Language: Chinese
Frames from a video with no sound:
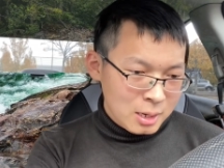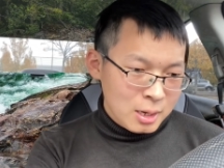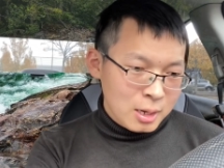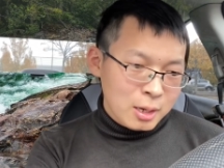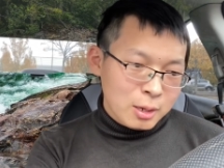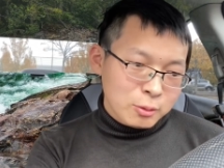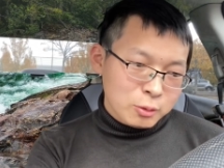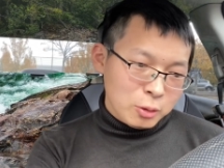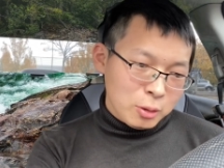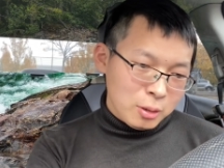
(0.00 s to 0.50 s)

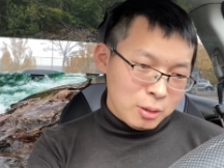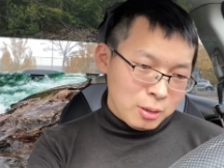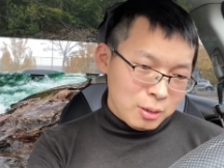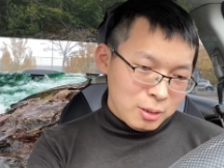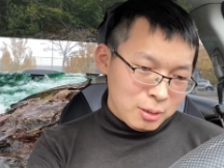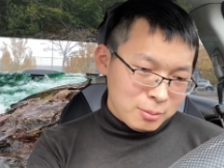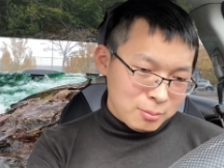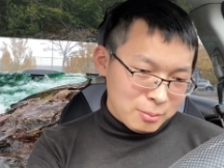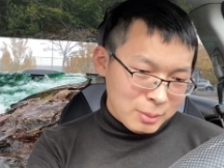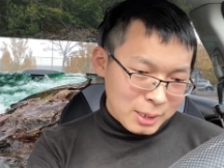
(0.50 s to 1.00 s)

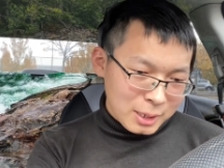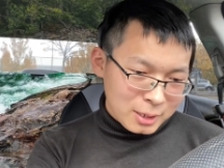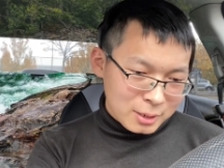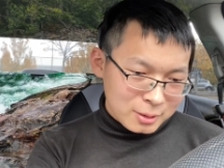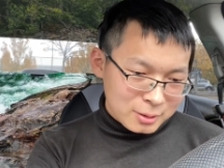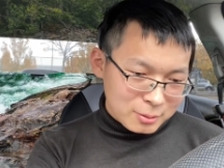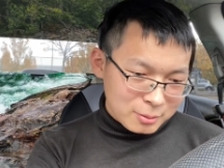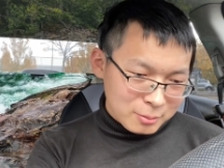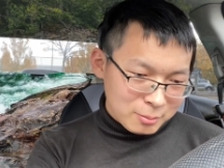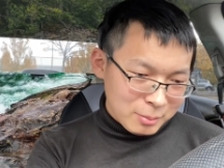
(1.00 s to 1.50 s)
说美
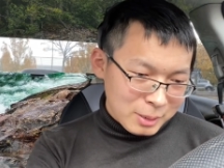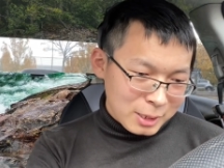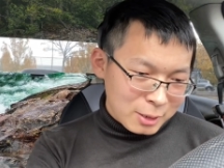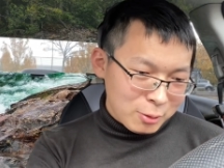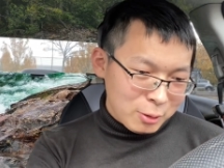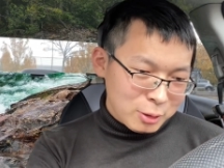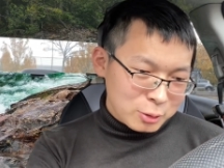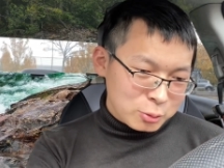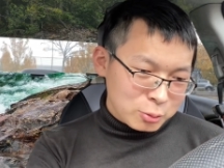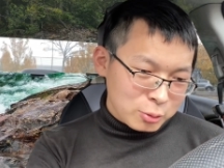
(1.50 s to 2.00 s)
美
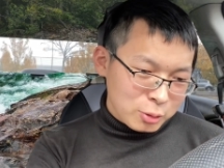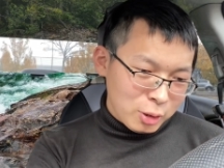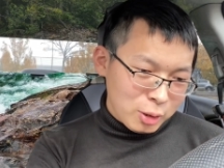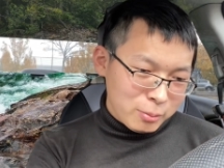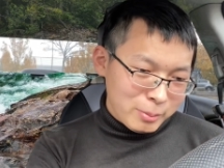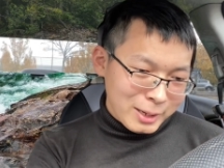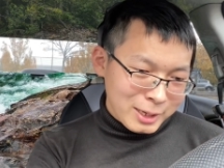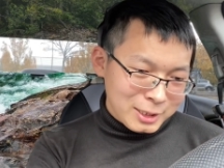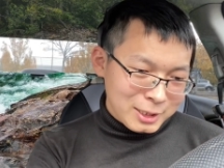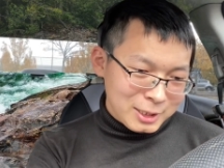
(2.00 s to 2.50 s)
国主流
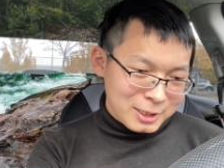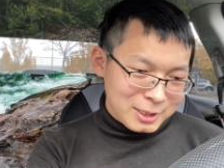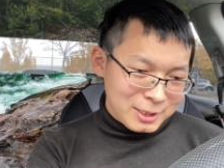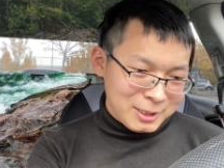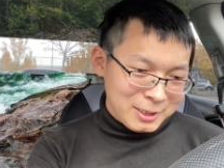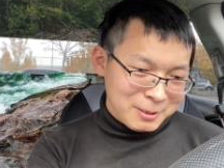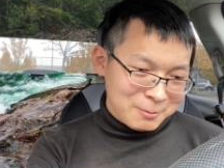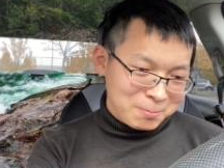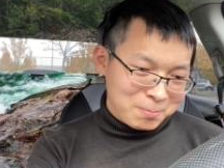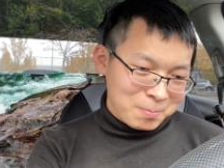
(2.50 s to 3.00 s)
媒
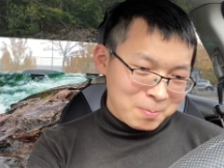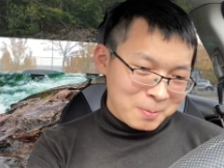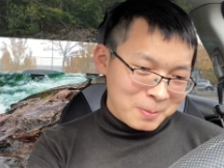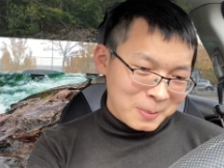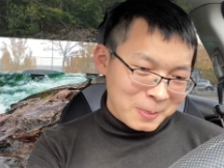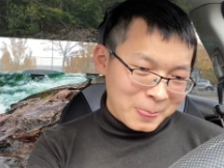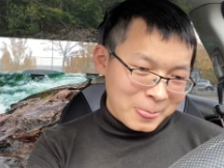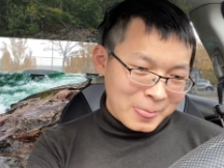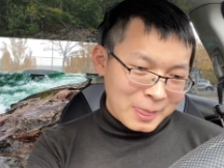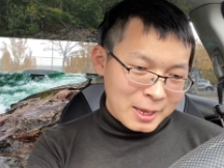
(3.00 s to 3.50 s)
体
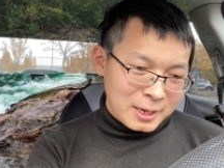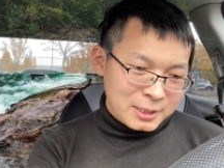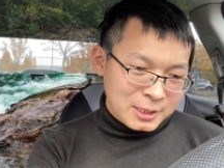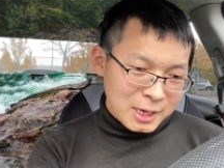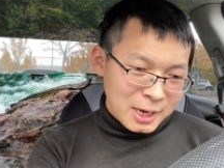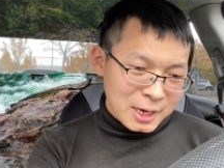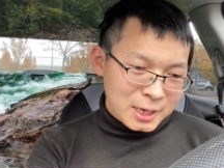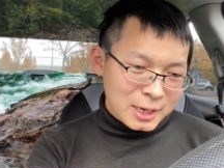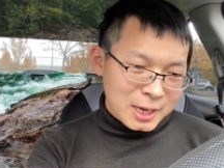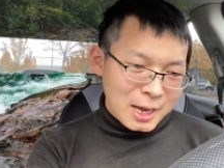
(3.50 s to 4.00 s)

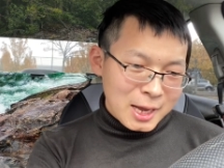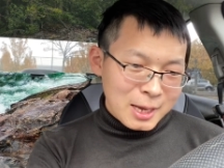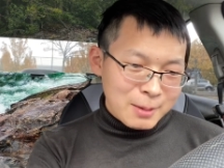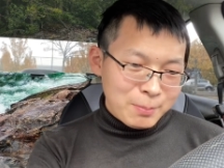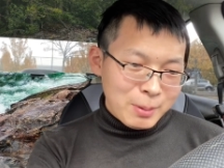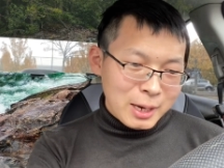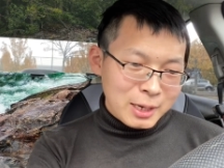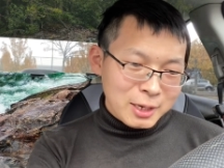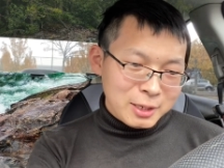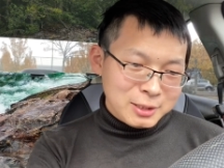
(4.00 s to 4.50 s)
掩盖
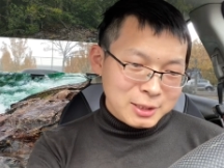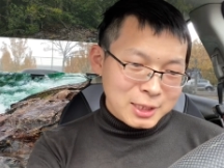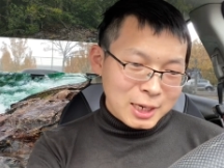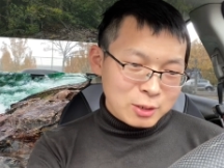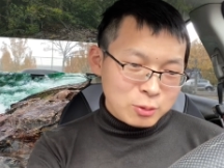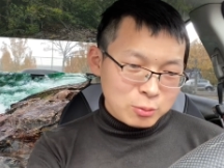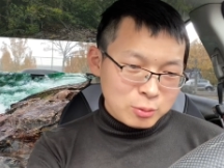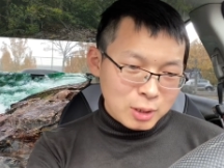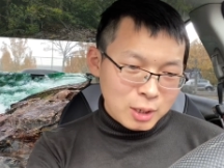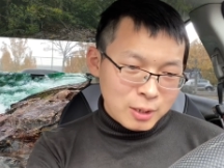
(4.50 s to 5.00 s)
拜登家
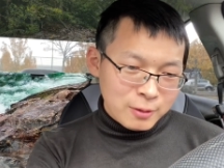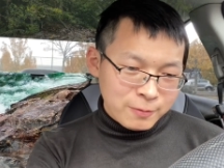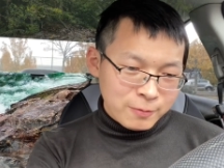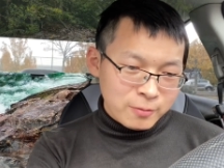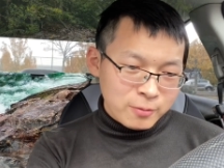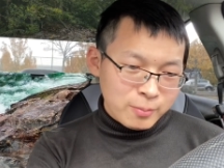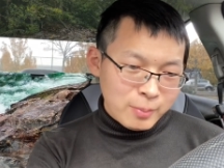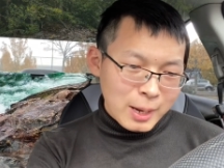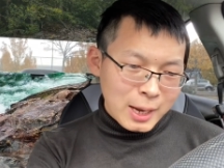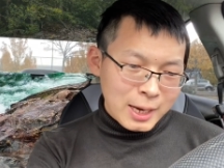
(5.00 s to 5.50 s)
族的
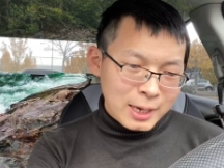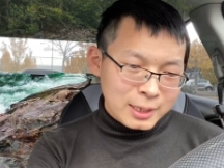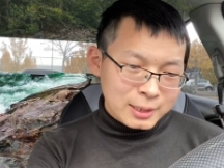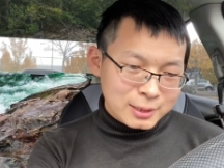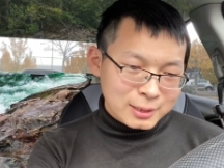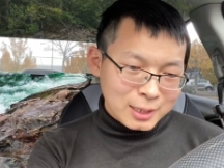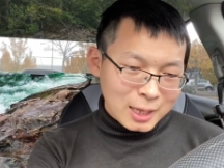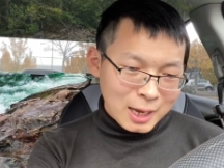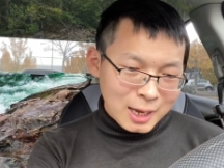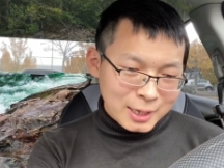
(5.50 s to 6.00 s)
腐败，
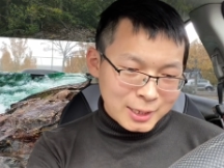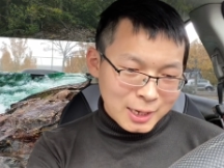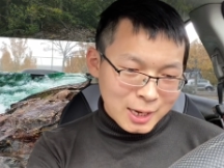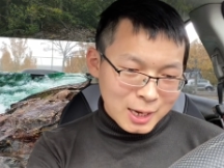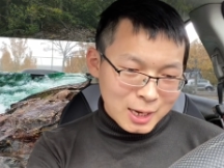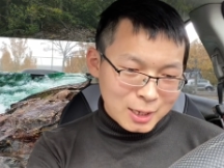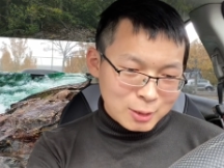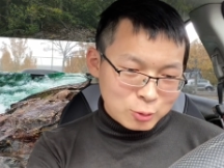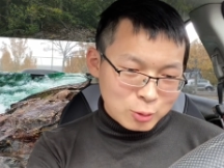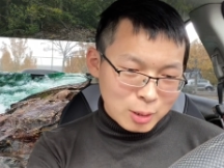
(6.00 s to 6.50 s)
打
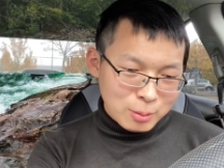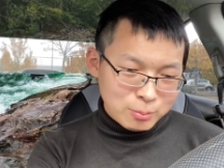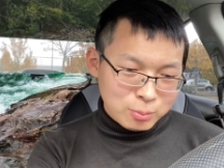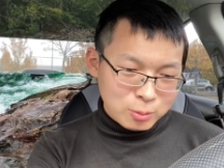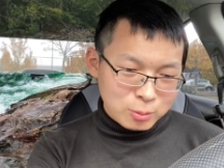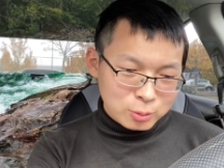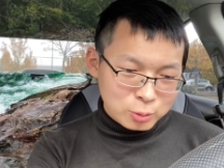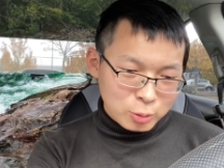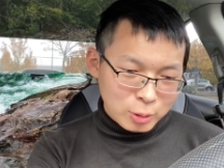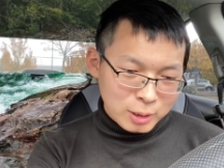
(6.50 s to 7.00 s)
压川
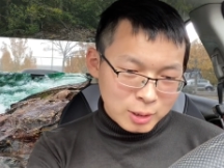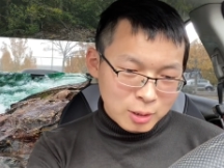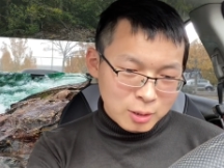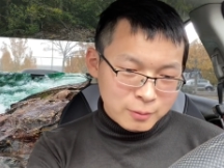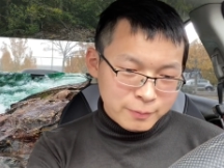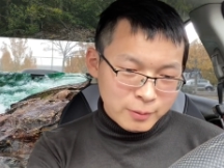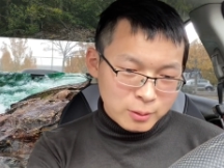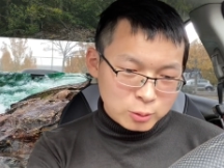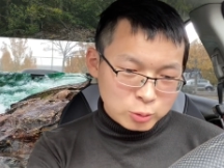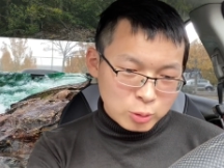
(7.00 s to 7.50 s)
普，推特
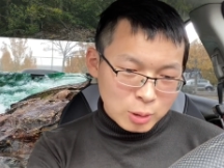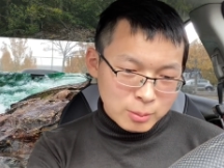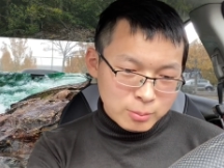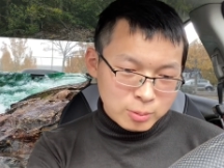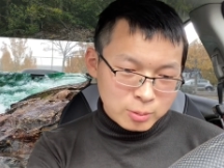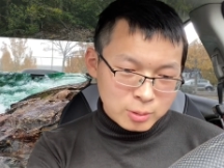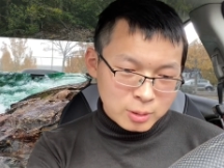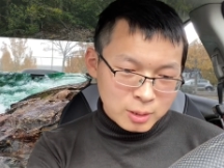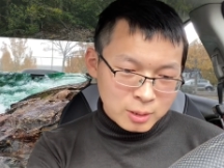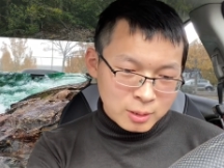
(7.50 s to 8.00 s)
封川
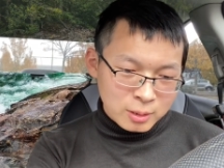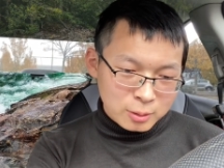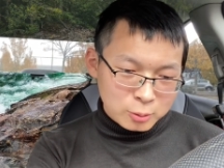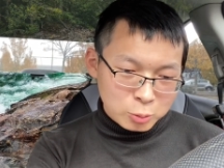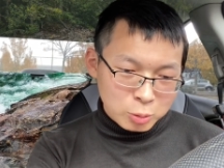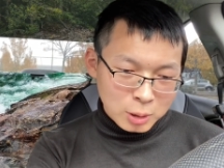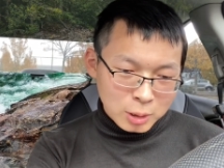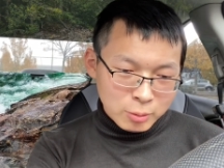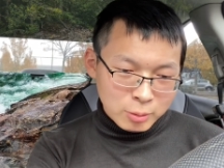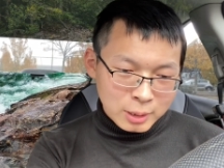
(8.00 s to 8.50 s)
普的
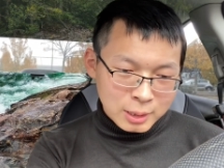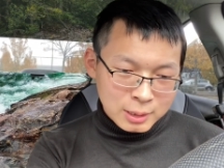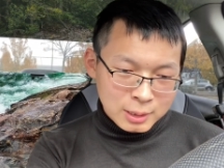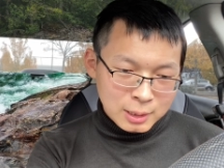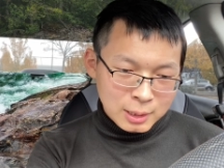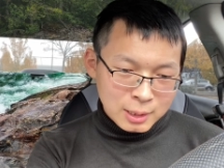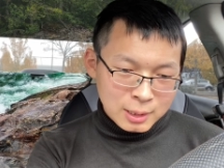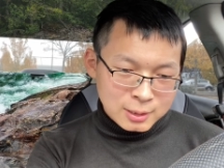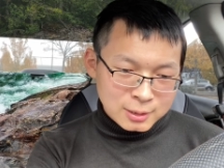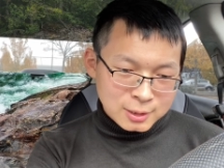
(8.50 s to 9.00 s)
推文，
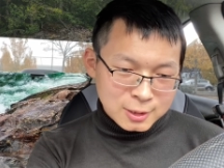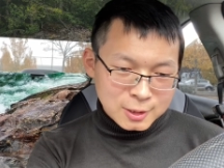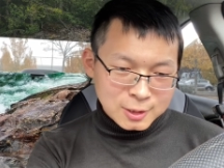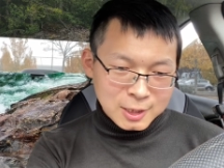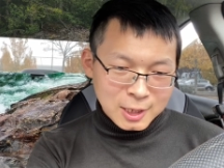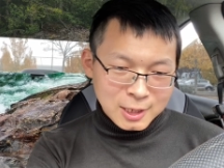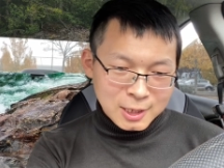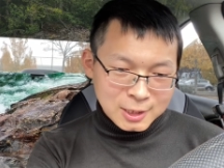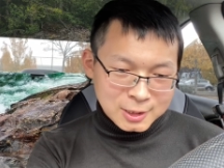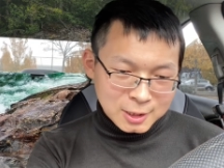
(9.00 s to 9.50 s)
这
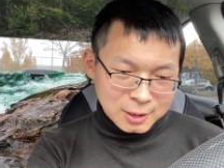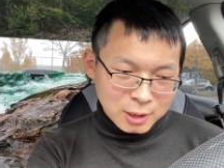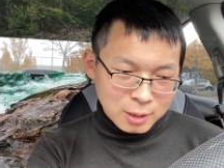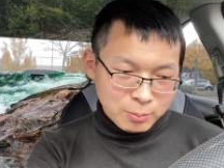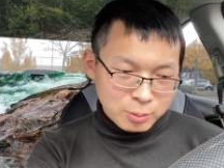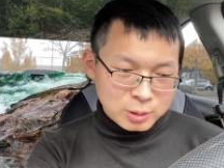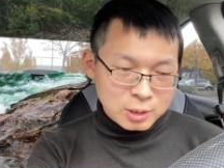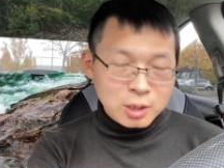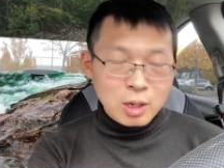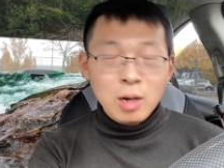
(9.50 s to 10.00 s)
些你真的
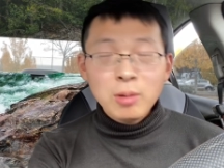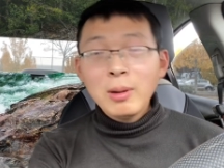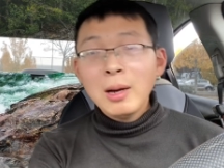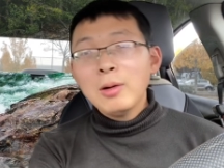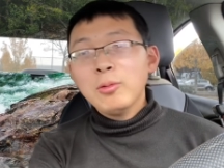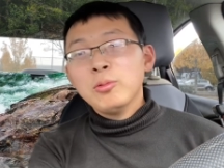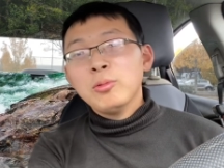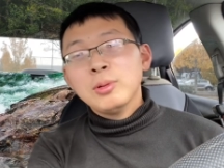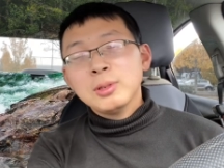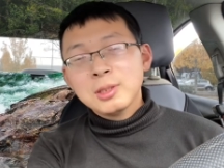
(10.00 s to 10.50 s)
不知道吗？
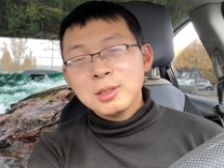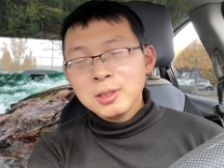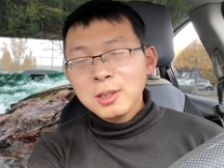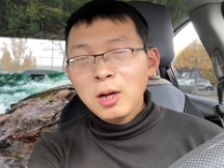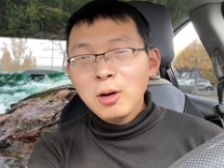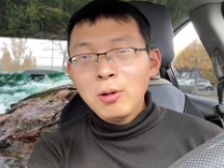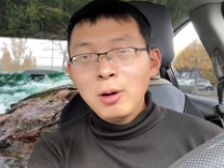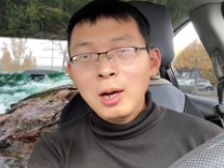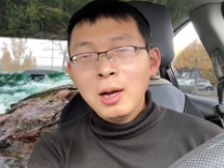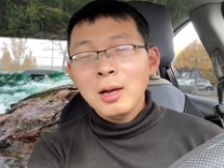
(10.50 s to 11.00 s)
我知
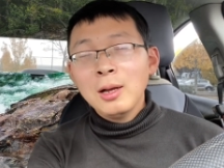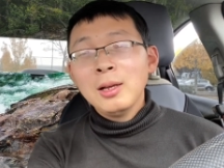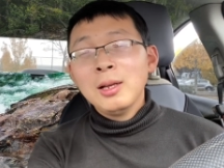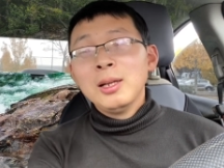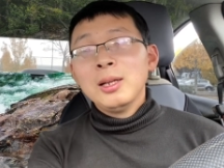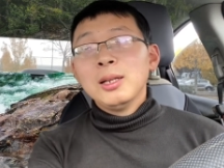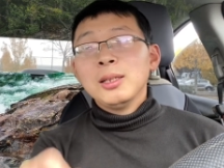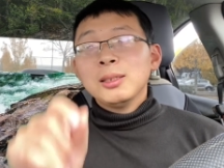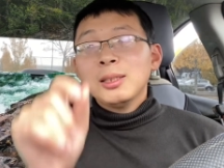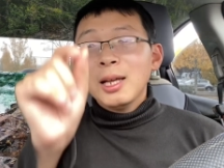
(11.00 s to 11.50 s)
道啊，
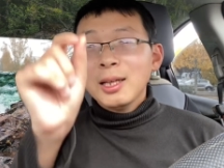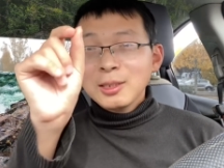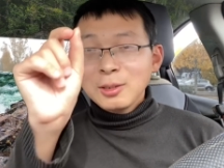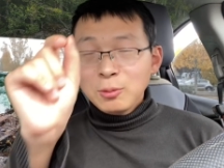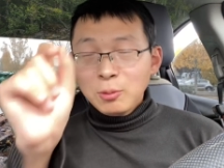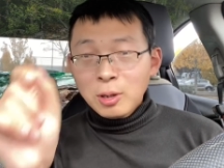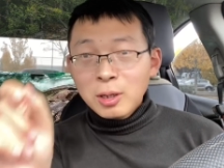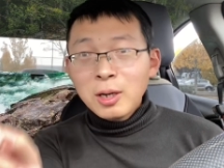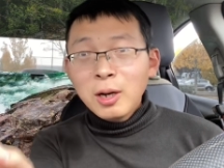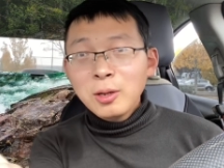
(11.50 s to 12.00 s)
但是
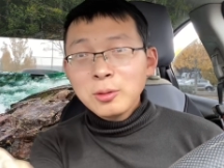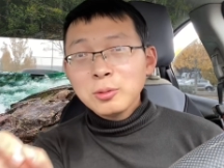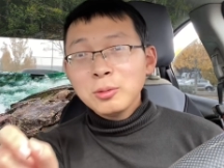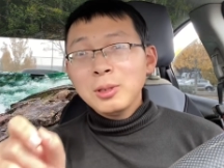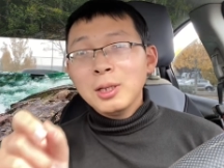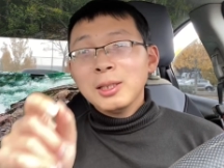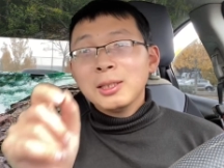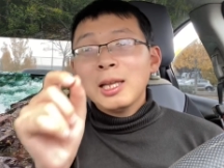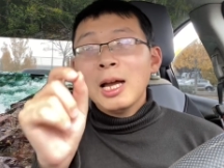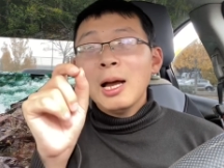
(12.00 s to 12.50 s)
我告诉
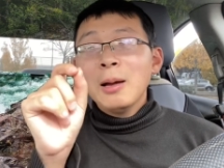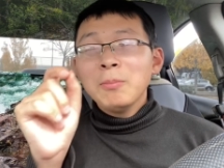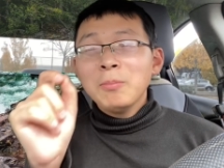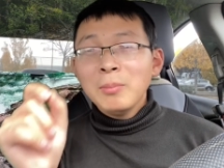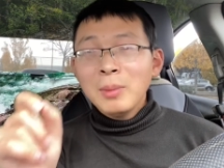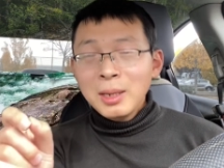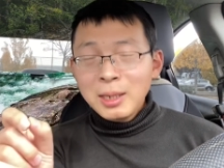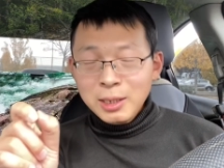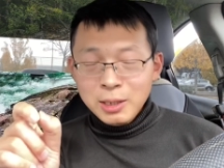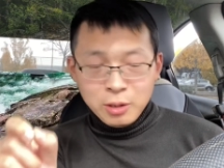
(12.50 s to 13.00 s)
你，他
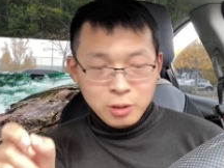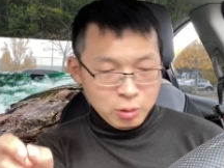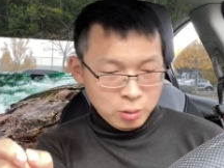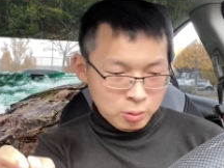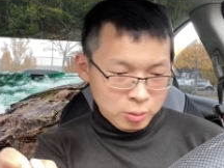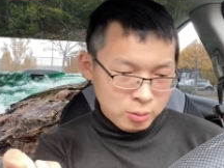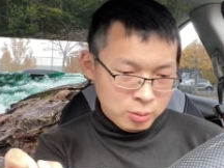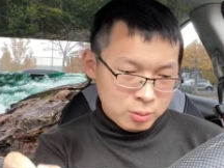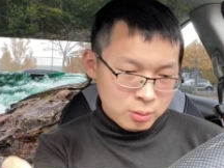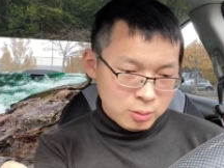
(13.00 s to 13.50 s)
没有。